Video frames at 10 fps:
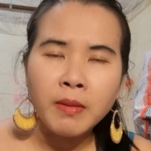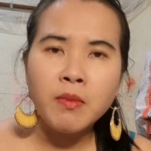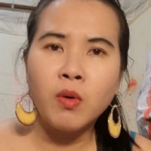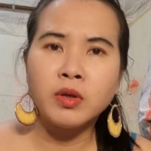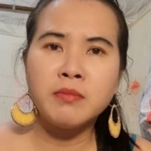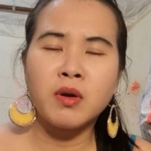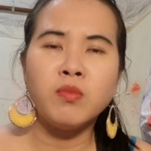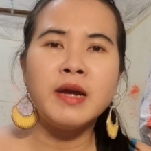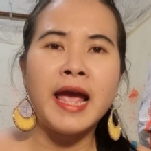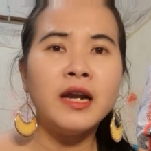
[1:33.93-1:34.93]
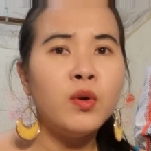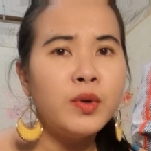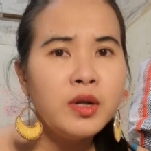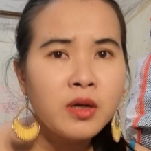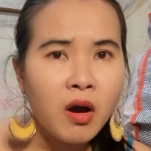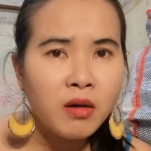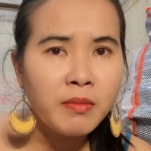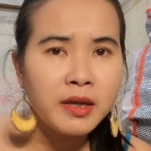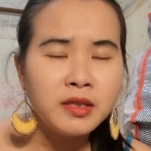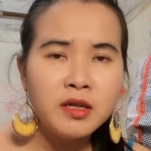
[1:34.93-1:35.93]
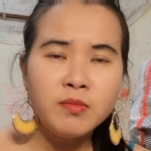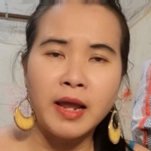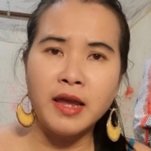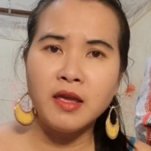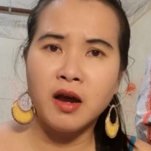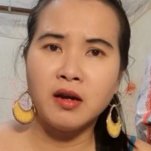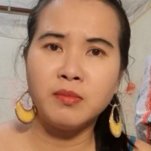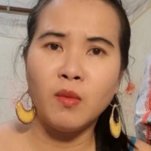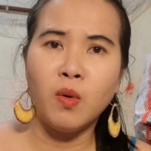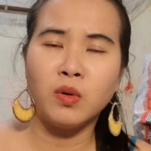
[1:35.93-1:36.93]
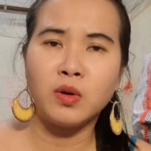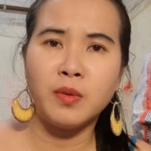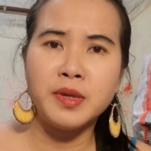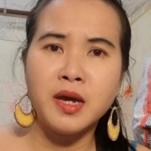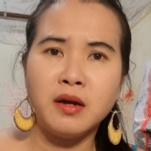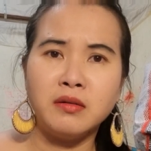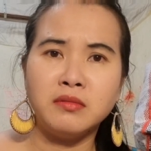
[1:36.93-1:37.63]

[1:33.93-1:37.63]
bà buồn nhưng mà cũng gắng nuôi đứa con mình chứ không lẽ giờ buồn rồi bây giờ